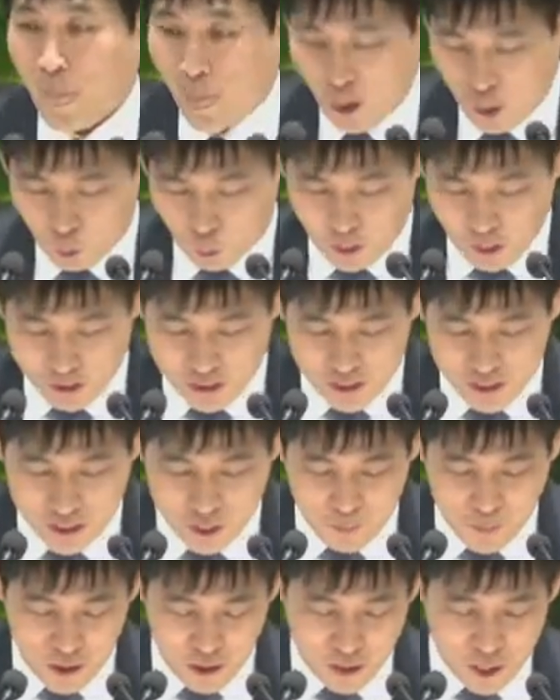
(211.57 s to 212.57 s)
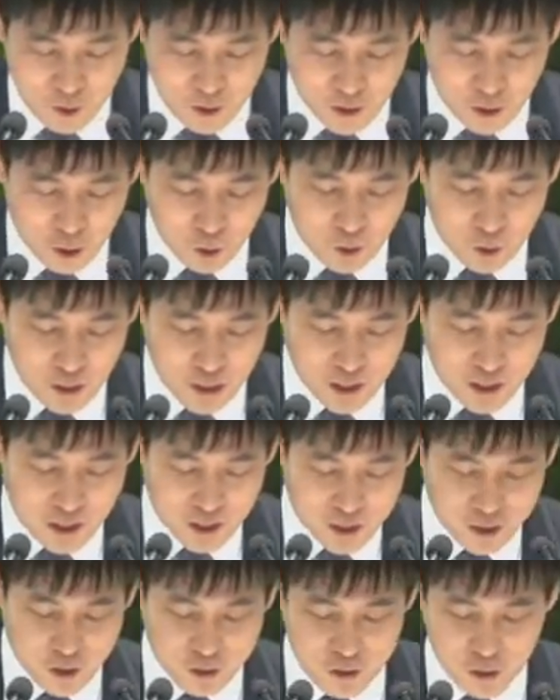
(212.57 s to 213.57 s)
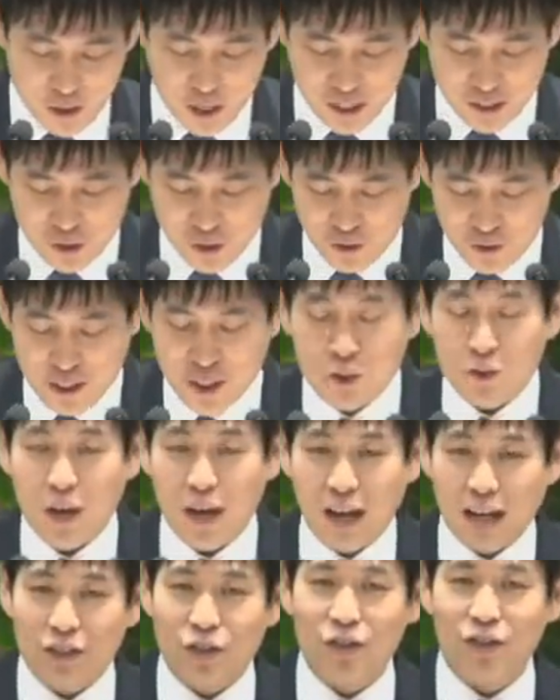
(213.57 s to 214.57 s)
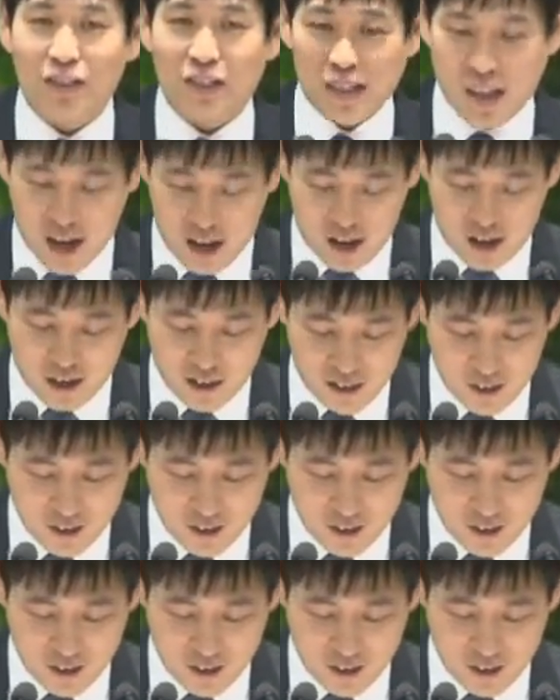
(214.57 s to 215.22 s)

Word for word: 왜 지금의 아내와 결혼하게 하셔서 가정을 이루게 하셨을까?